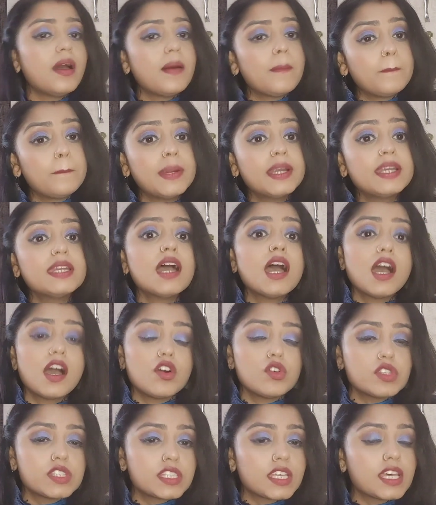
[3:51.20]
बट
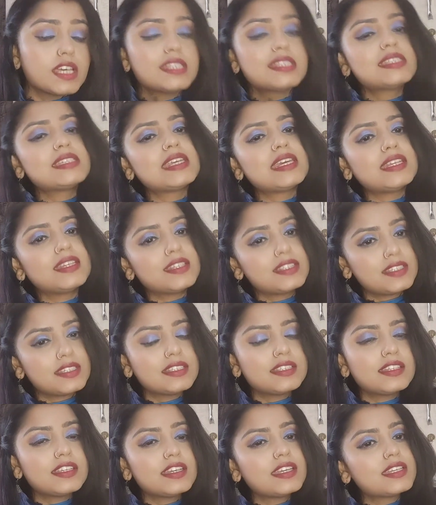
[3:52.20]
हाँ उसका स्टेन अच्छी
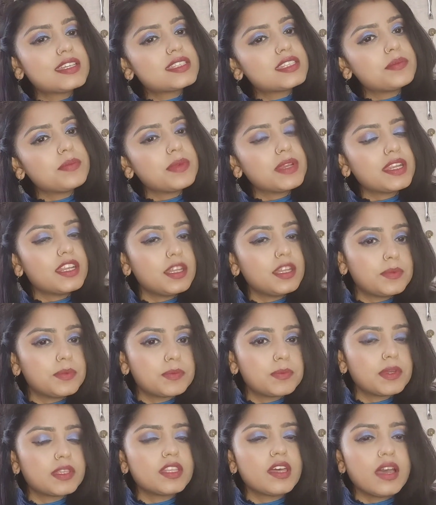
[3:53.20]
तरीके से मेरे
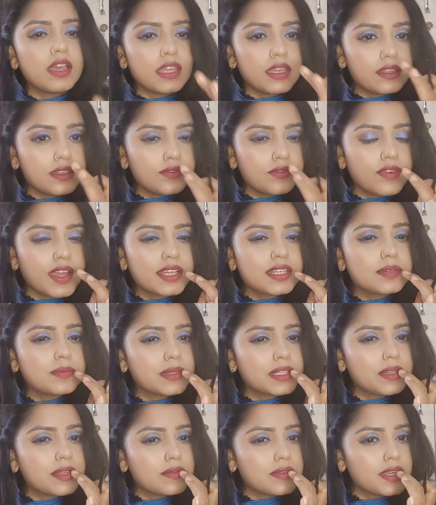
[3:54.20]
लिप्स पे था इनफैक्ट
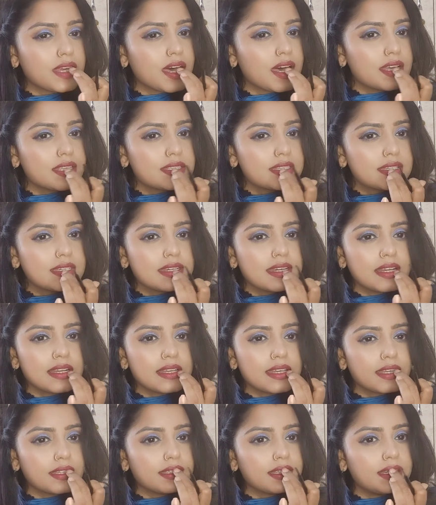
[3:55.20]
मतलब यहाँ से निकल
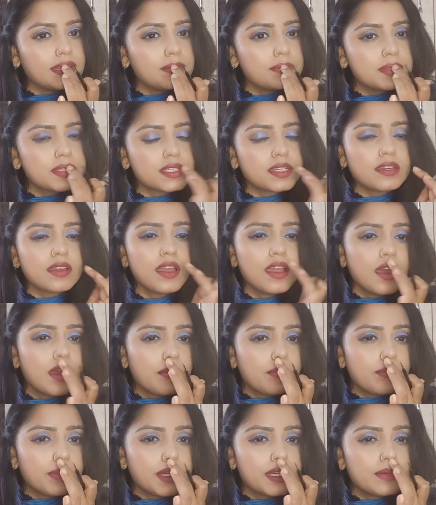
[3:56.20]
गया था लिपस्टिक
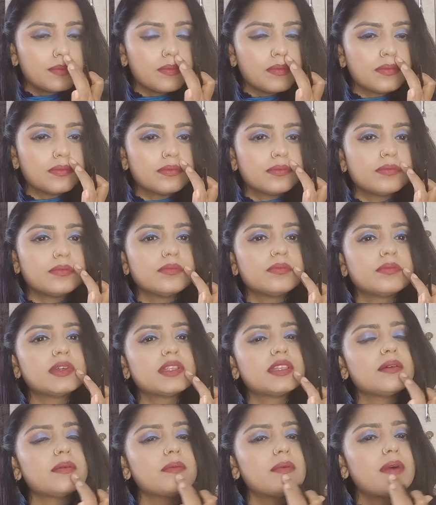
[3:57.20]
हम्म, बट
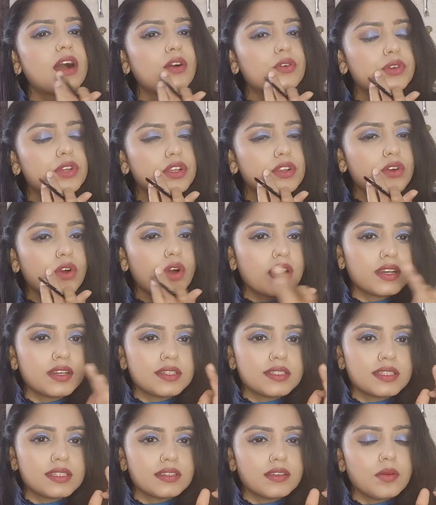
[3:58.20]
मतलब आउटर
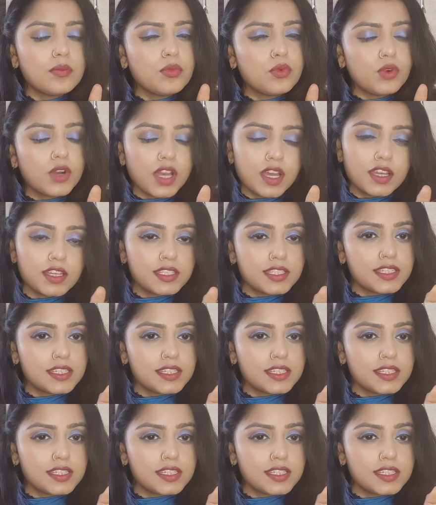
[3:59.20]
कॉर्नर से ना पूरा अच्छे